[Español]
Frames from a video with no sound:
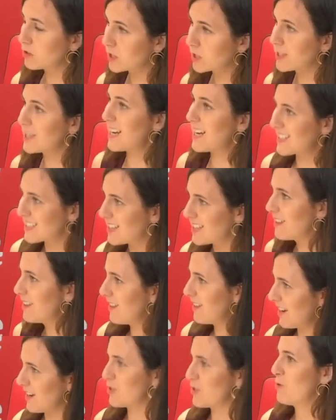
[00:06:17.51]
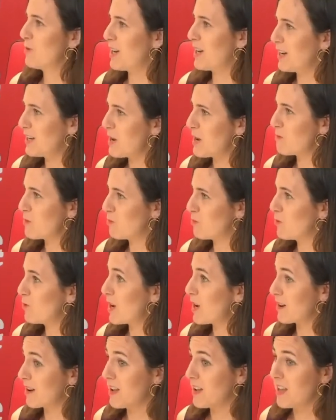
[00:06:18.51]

que es la sede de la soberanía popular.